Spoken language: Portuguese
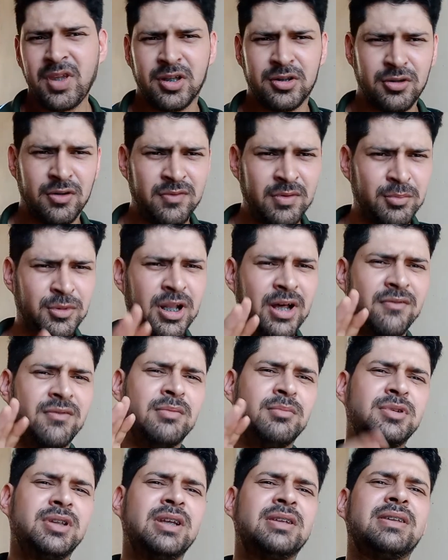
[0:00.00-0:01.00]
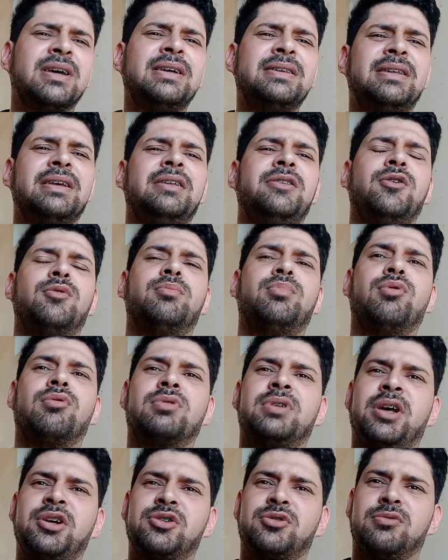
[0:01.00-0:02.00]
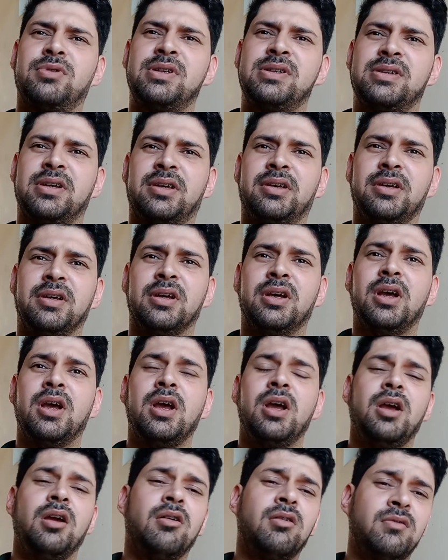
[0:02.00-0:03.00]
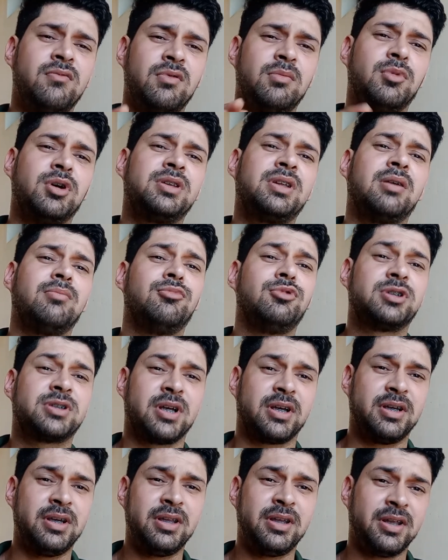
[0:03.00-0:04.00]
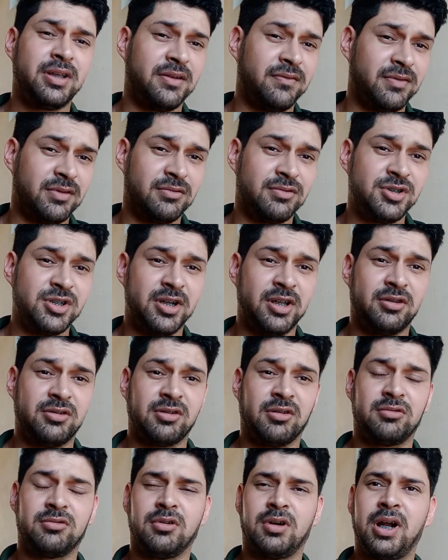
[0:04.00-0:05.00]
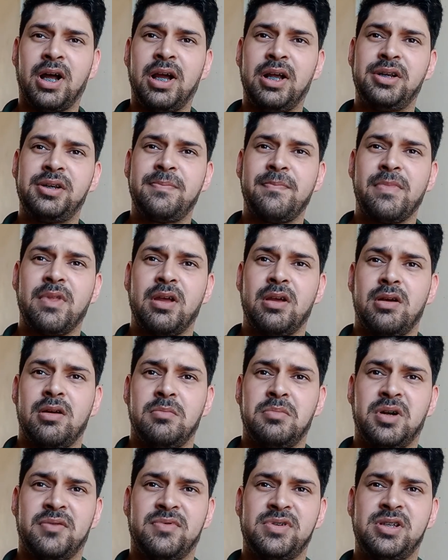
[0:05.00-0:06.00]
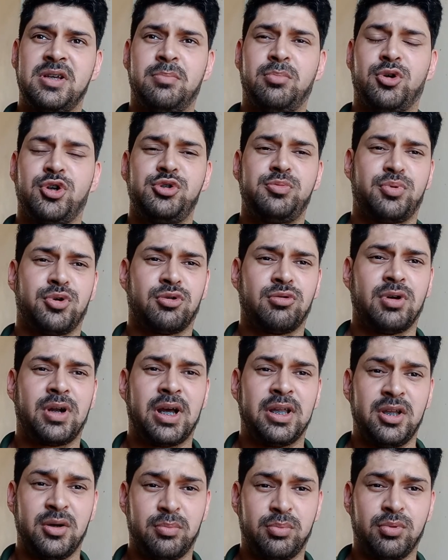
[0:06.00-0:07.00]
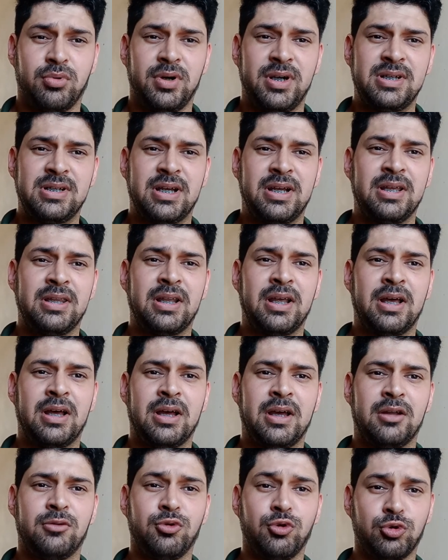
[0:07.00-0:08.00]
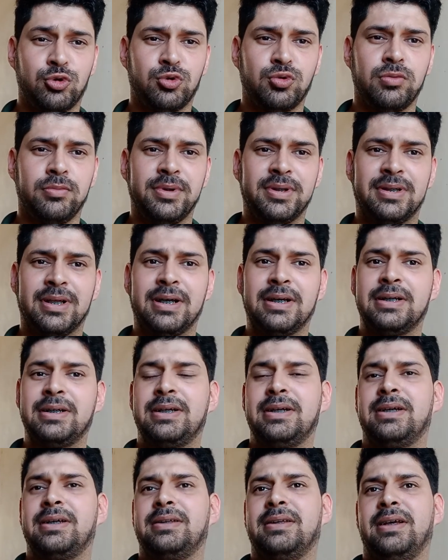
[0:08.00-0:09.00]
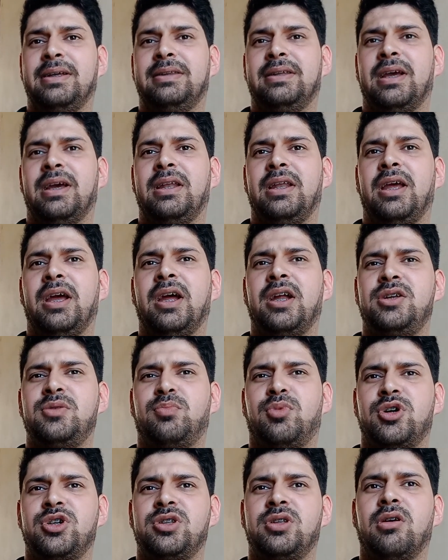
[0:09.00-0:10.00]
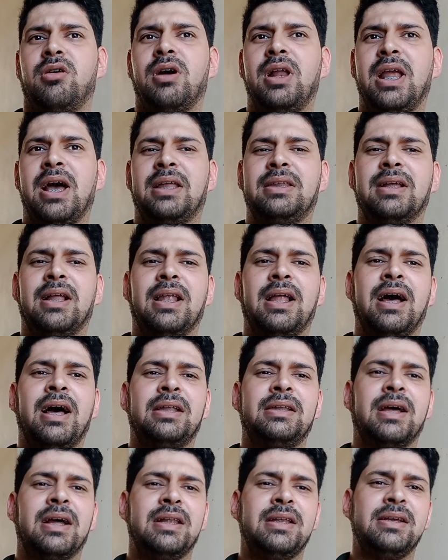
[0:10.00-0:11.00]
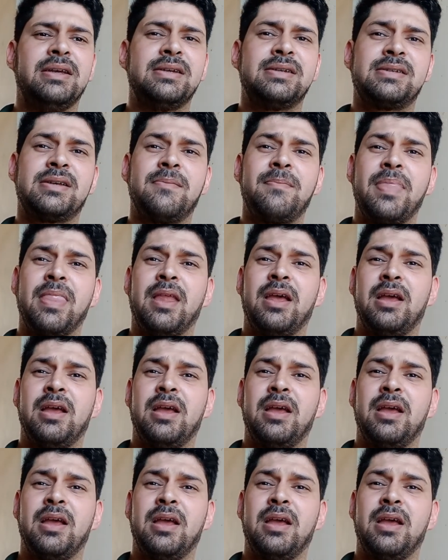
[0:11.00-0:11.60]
Então vamos lá, vamos tentar entender um pouco das coisas aqui. Eu não vou botar música aqui, né, devido a direitos autorais, mas você pode procurar depois aí na, no YouTube, tá? Na internet, pode dar uma olhada lá, analisa.